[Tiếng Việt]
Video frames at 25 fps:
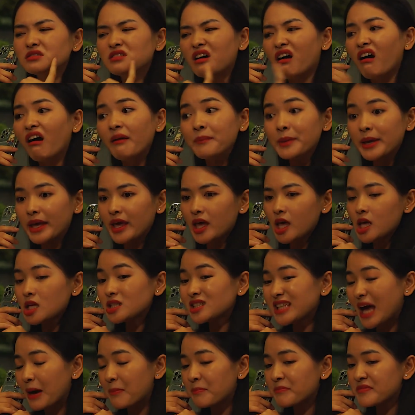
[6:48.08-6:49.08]
Trời ơi mày yên
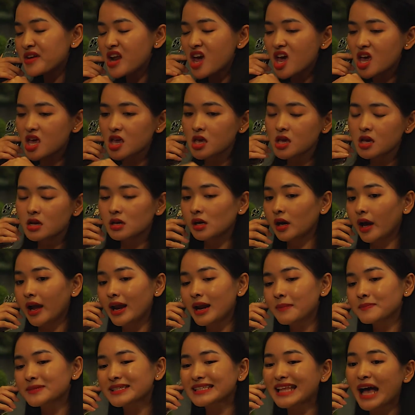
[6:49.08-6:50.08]
tâm đi Nghĩ
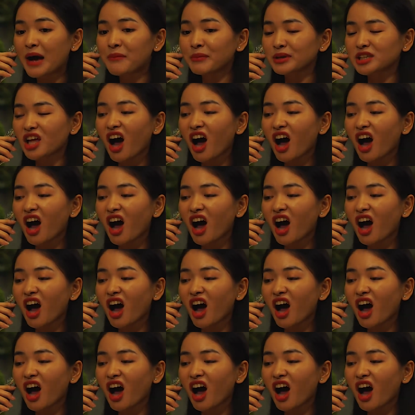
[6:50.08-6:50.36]
làm sao mà